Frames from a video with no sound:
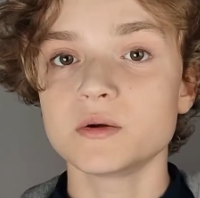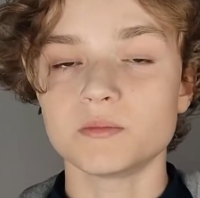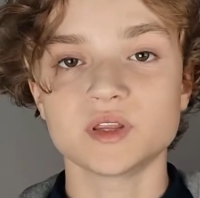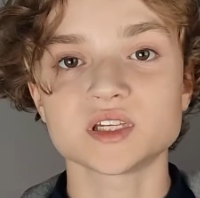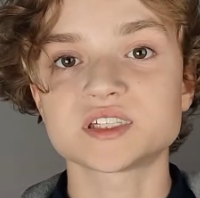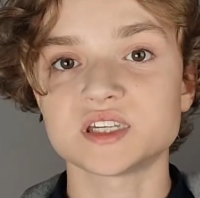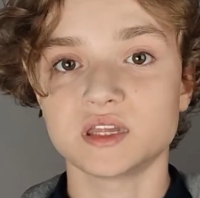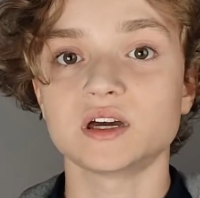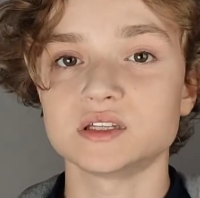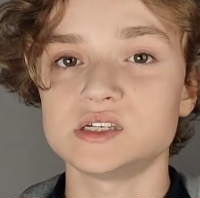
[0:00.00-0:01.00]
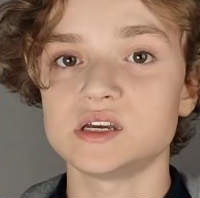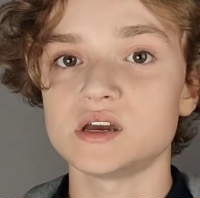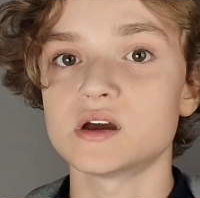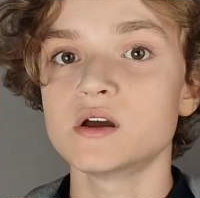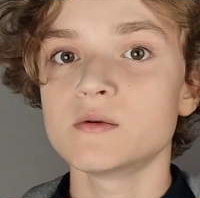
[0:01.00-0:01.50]
Была сцена,
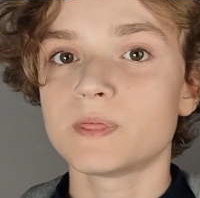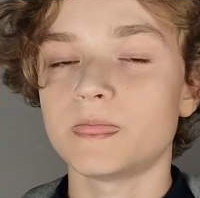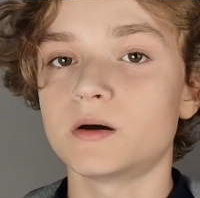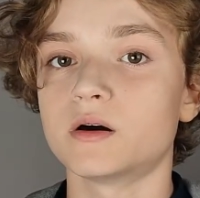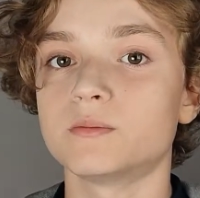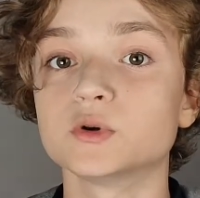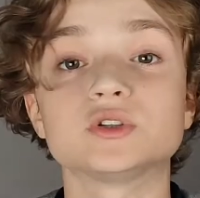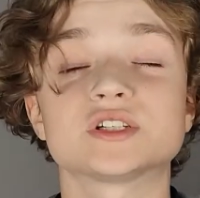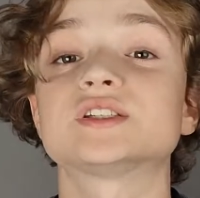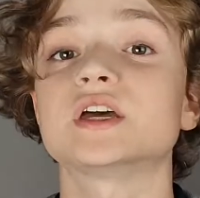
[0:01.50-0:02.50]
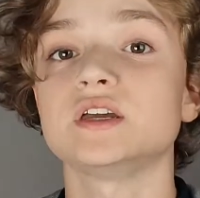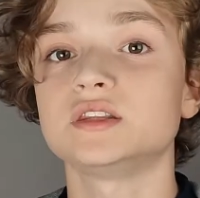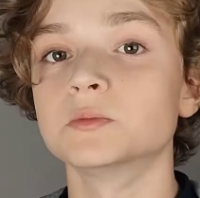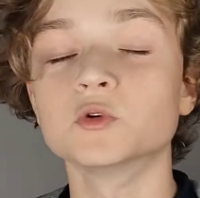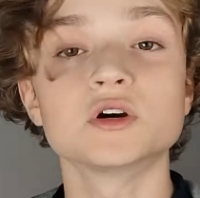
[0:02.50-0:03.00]
где э, а, Петр
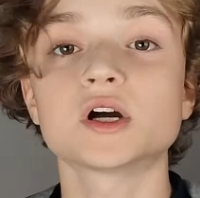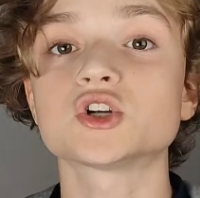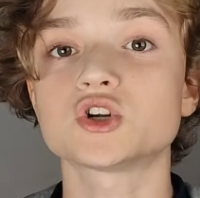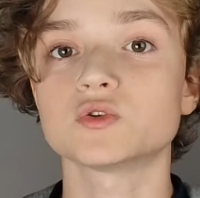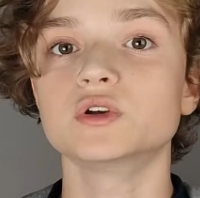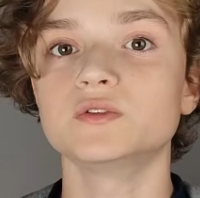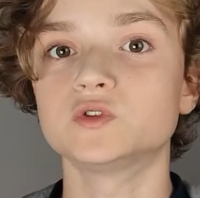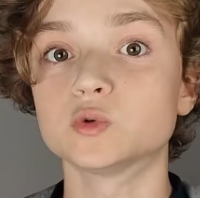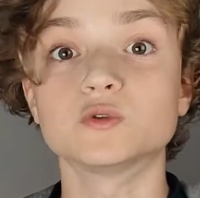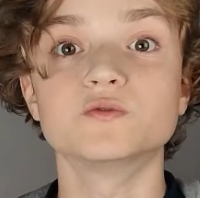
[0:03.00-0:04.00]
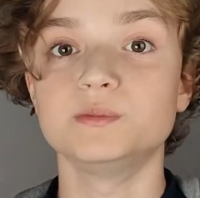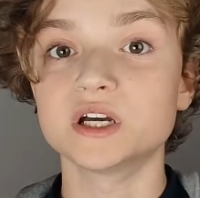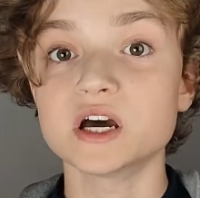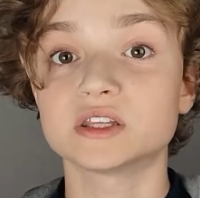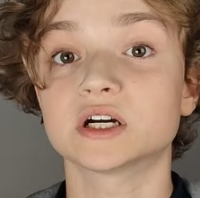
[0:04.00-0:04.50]
стоит, ему хорошо, и вдруг
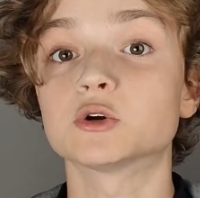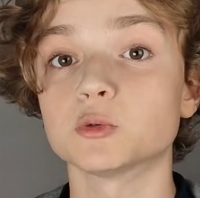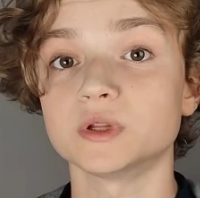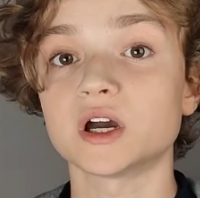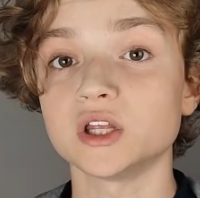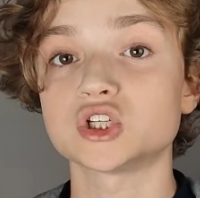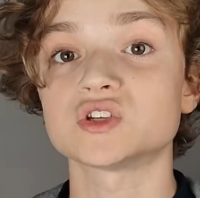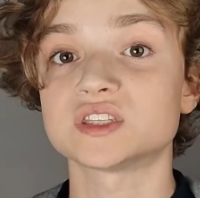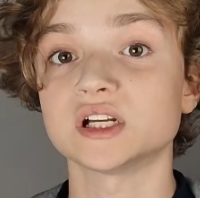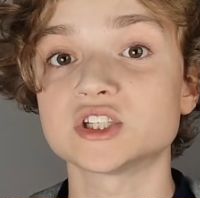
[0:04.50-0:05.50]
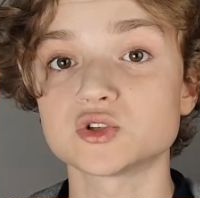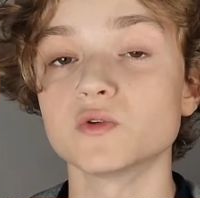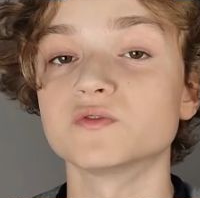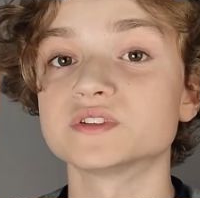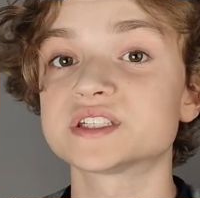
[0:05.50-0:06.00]
вбегает огромное количество
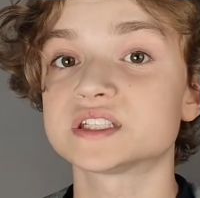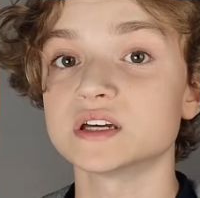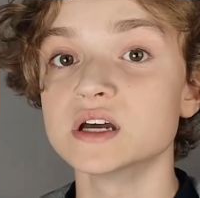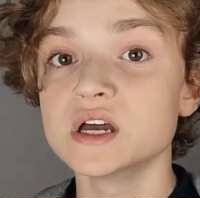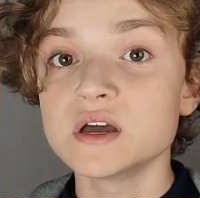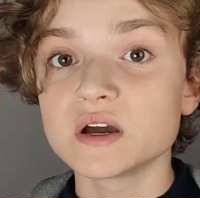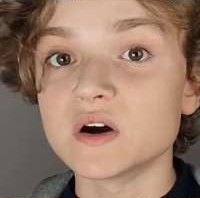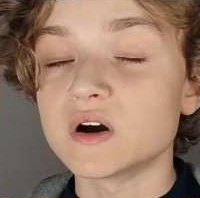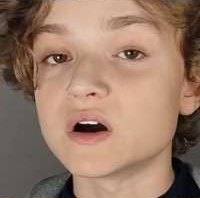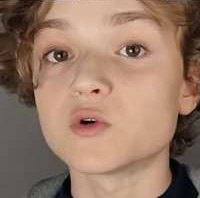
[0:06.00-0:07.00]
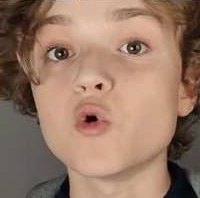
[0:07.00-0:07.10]
стрельцов с э,